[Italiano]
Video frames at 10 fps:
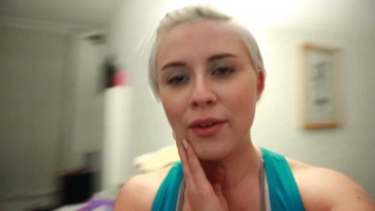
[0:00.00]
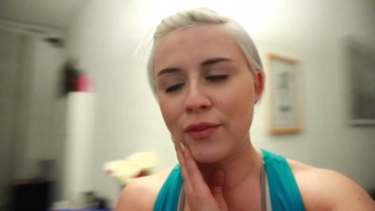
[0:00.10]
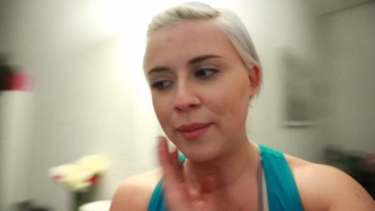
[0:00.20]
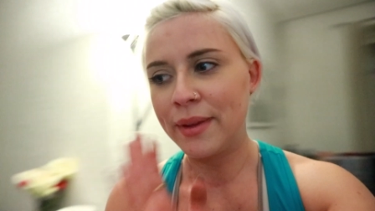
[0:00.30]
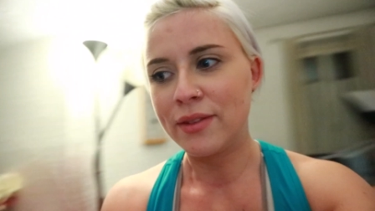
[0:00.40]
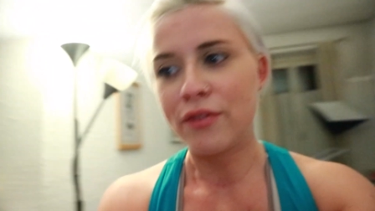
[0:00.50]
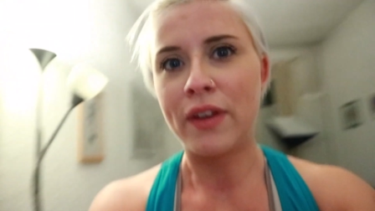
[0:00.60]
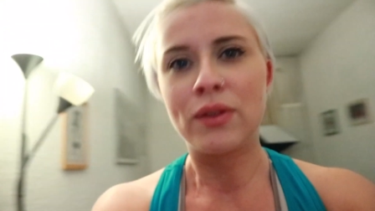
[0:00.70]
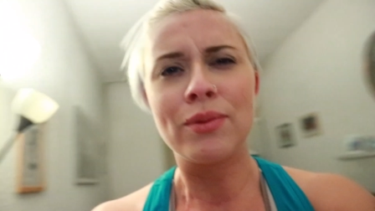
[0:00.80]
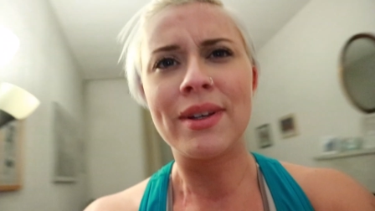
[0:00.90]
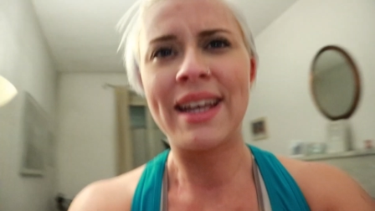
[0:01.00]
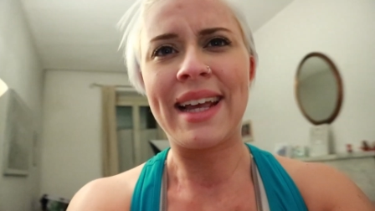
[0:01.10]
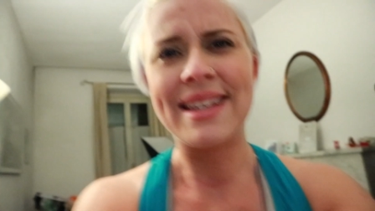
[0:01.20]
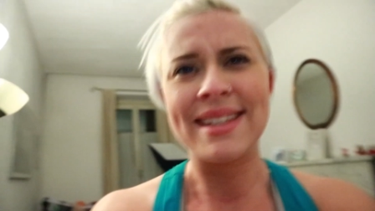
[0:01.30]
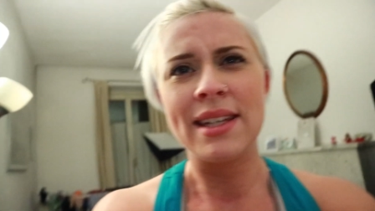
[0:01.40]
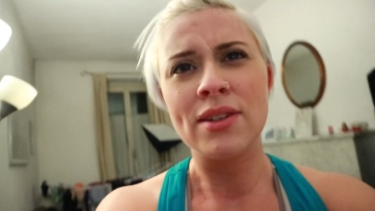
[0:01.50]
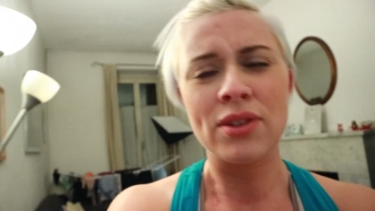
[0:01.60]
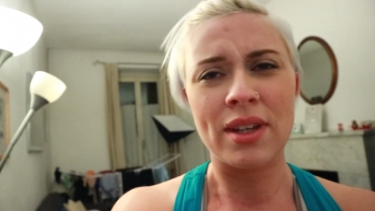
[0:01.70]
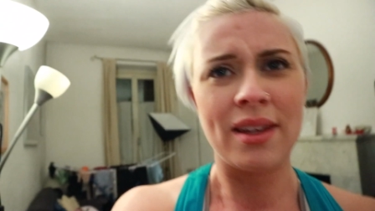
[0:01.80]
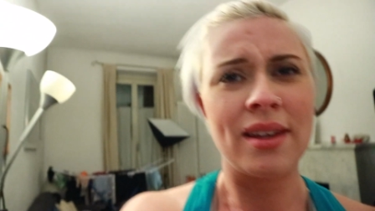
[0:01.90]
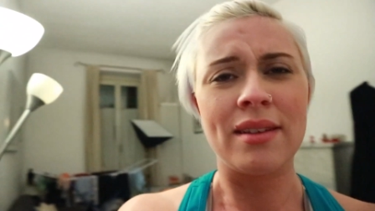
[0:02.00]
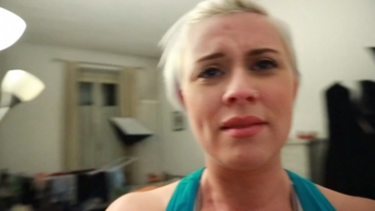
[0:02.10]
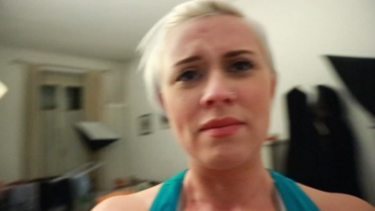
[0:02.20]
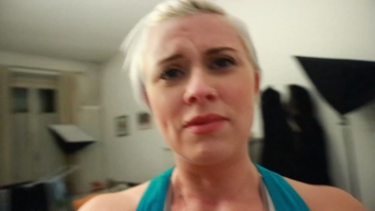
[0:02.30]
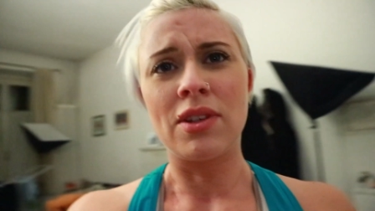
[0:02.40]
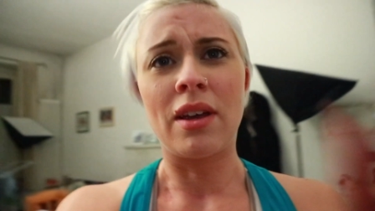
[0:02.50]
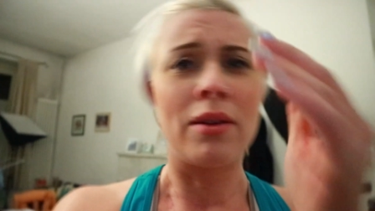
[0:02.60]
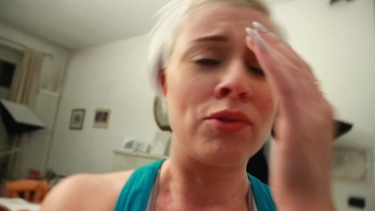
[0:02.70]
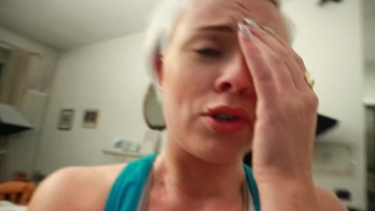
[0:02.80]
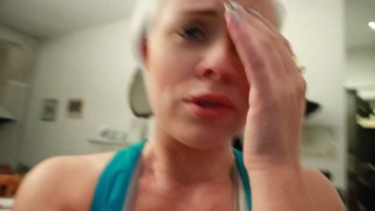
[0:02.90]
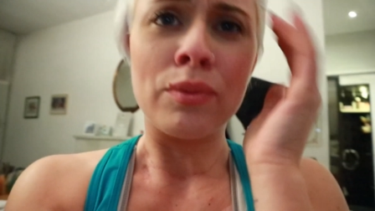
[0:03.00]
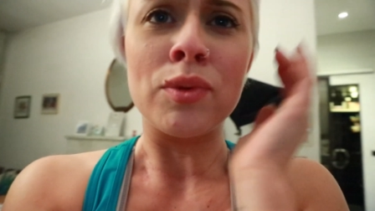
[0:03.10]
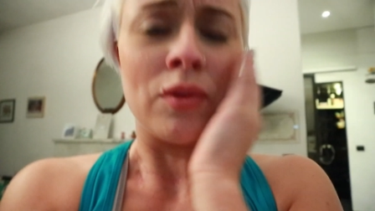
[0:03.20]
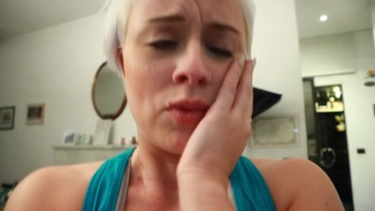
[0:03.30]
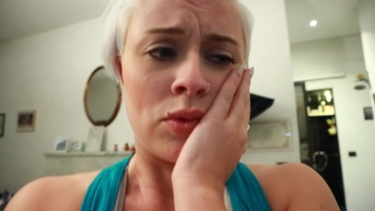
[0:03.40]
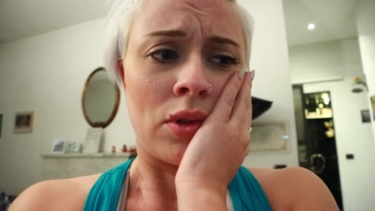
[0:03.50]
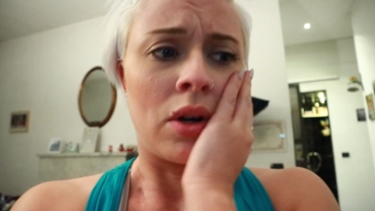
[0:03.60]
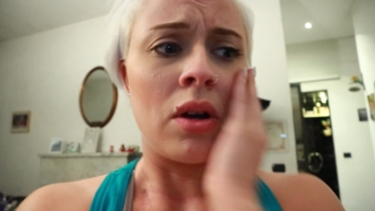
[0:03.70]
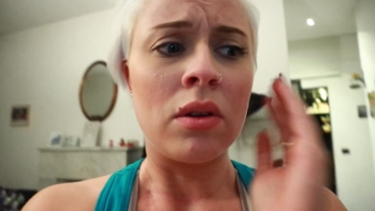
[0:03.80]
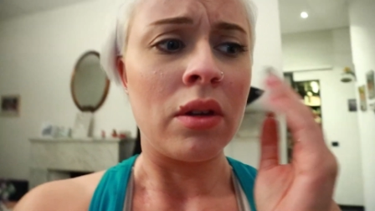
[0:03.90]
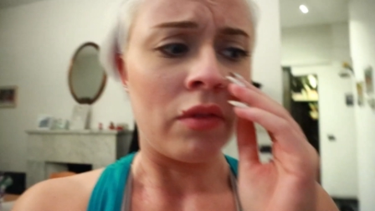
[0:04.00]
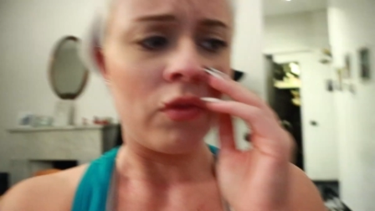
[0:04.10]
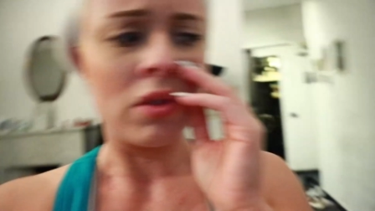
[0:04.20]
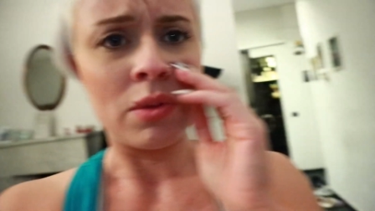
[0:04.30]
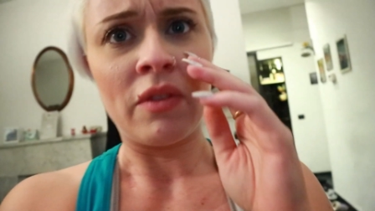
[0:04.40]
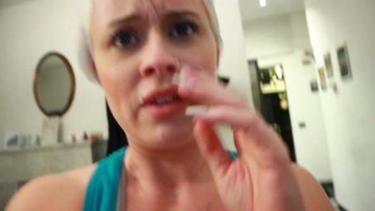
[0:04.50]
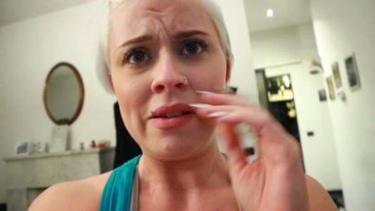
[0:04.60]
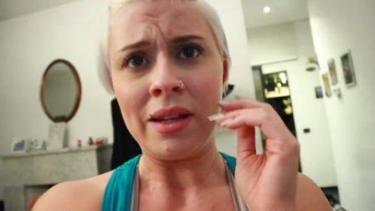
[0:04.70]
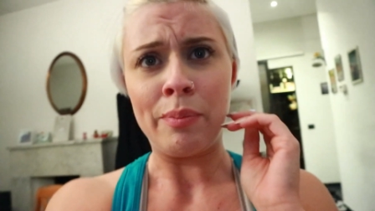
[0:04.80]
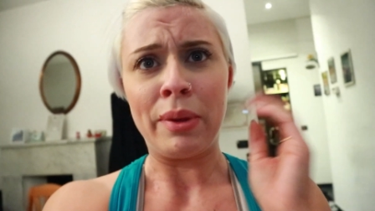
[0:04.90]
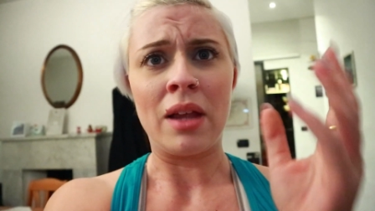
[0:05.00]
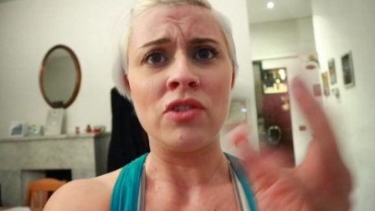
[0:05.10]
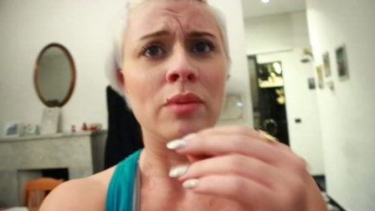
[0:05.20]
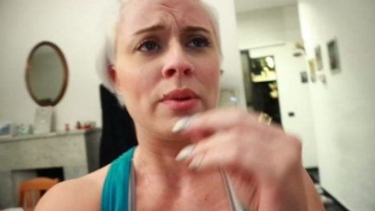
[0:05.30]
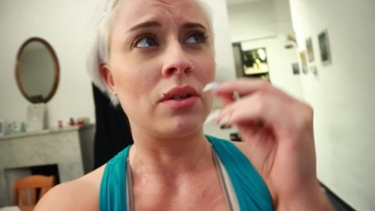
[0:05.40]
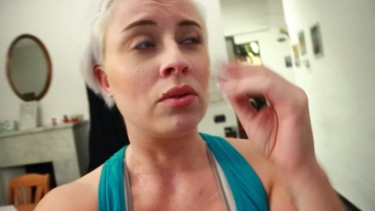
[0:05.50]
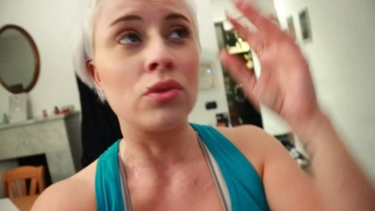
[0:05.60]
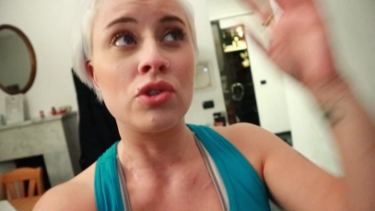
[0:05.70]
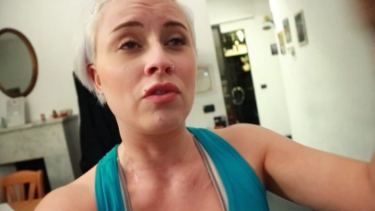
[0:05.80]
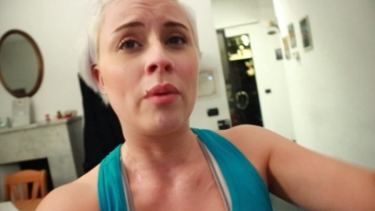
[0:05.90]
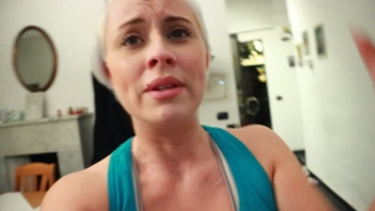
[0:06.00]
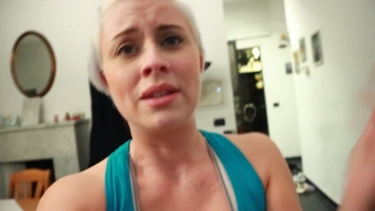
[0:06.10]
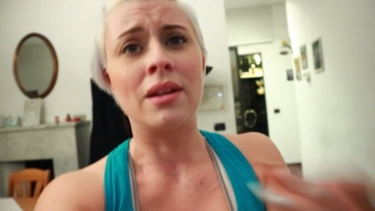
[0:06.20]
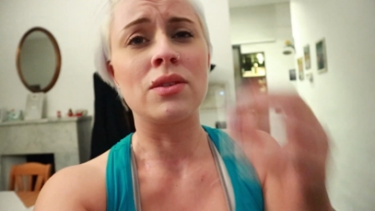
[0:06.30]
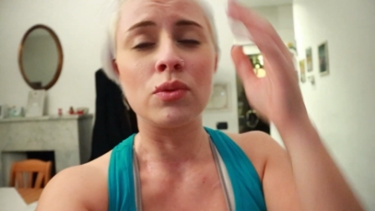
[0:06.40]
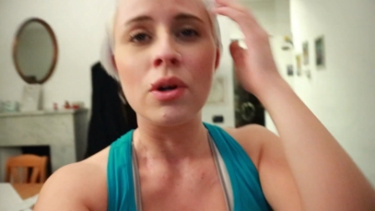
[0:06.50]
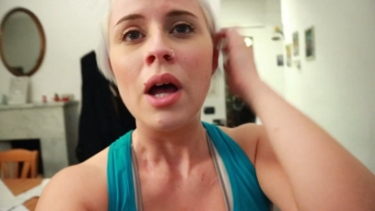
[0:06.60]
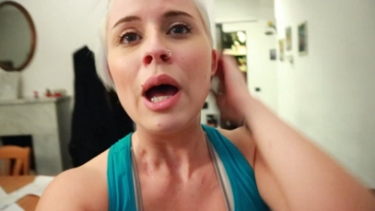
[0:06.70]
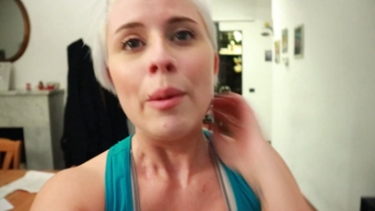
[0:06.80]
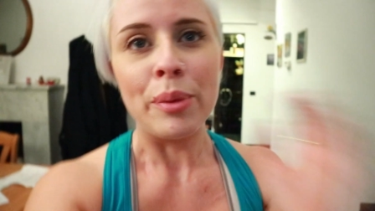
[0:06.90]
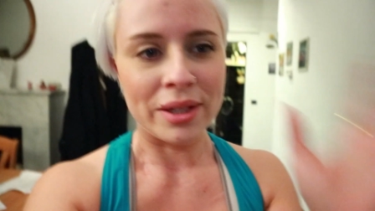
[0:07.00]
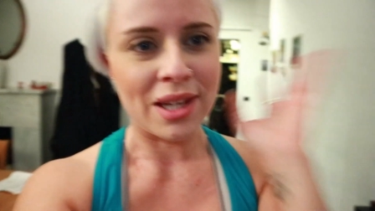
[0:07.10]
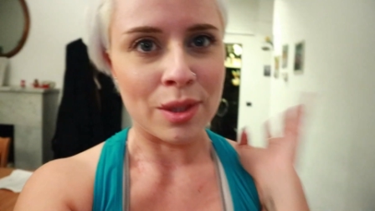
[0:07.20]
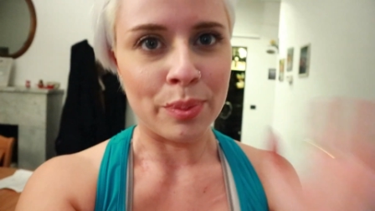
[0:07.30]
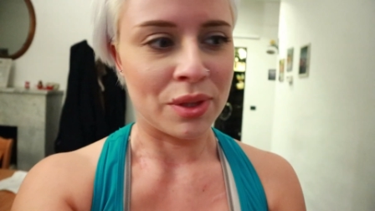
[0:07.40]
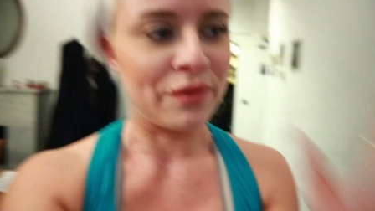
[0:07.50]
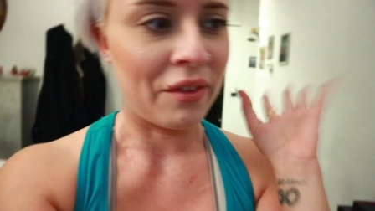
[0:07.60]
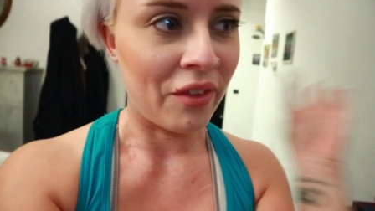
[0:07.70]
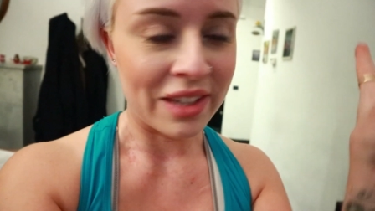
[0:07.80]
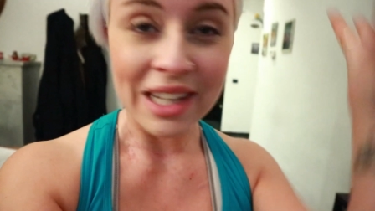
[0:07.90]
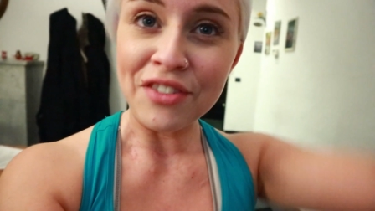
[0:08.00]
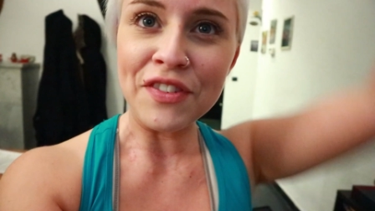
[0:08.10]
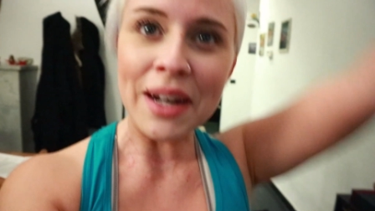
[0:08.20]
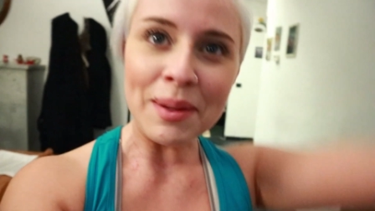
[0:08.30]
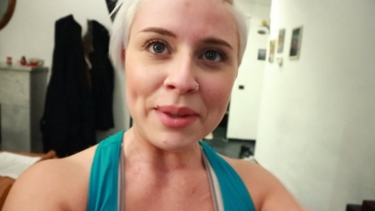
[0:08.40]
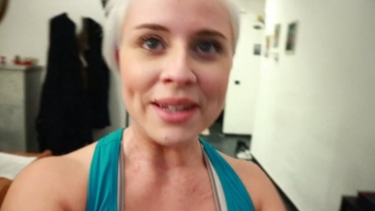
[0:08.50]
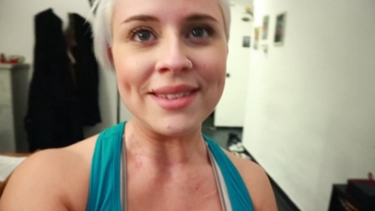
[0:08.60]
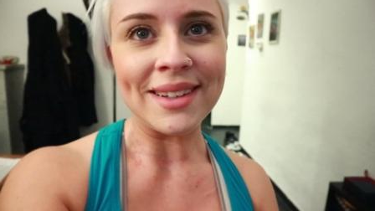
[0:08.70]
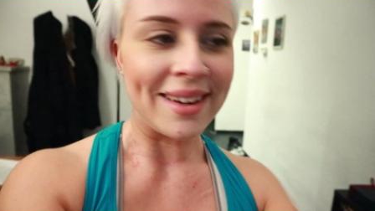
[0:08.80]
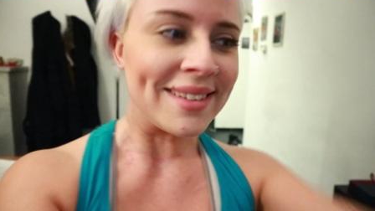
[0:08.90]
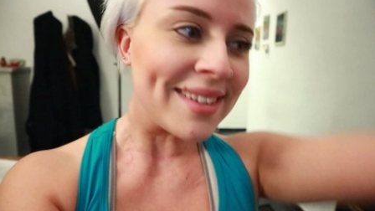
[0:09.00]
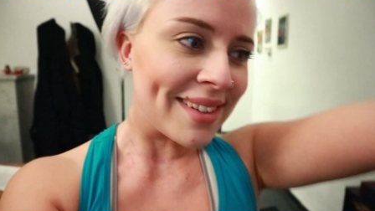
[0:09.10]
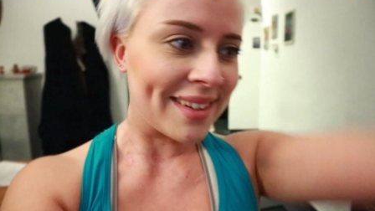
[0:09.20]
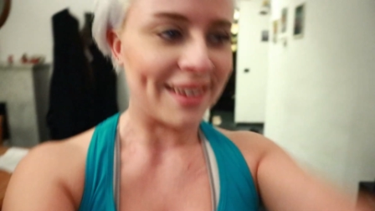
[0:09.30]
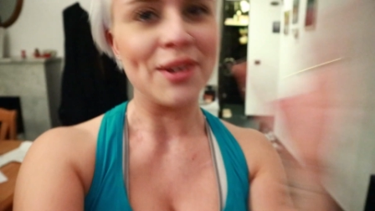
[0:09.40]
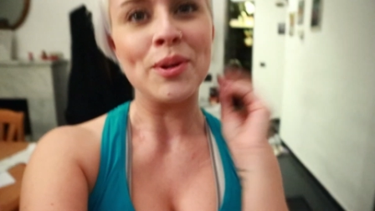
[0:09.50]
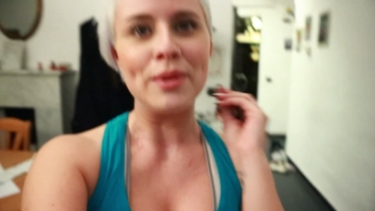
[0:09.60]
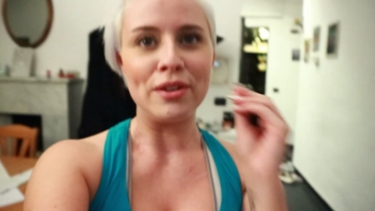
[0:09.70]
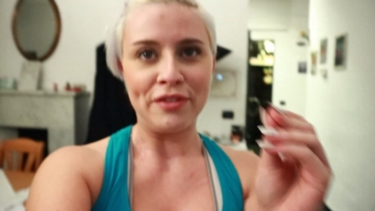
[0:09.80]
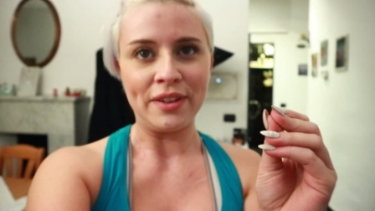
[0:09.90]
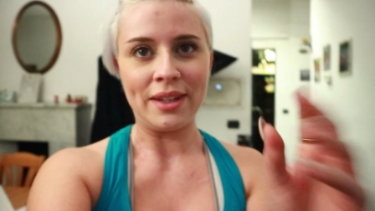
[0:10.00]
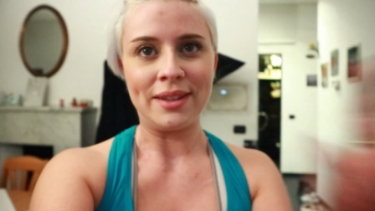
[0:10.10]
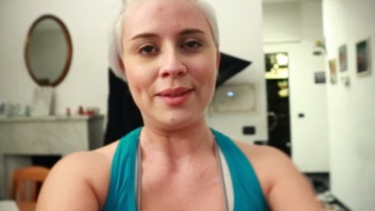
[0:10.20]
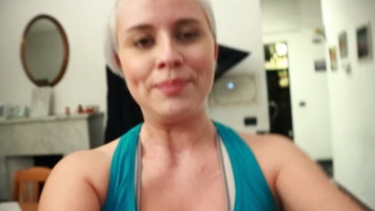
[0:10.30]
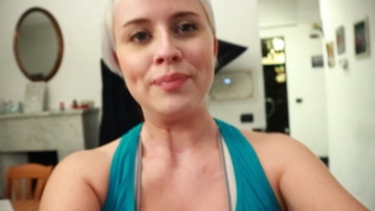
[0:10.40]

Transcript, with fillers: e ovviamente ho fatto un casino che cioè, a un certo punto ho avuto un crollo nervoso mi veniva da piangere perché non riuscivo a metterla su però adesso posso farvi vedere finalmente la nicchia come l'ho finita